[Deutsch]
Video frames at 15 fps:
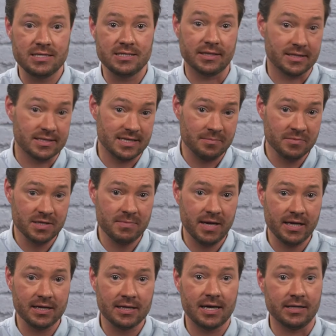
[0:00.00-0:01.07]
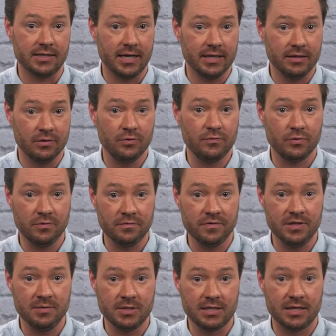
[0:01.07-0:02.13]
diese gesamte Menge an ein
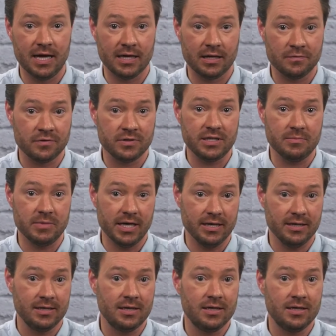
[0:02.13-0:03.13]
Fulfillment-Lager von eBay.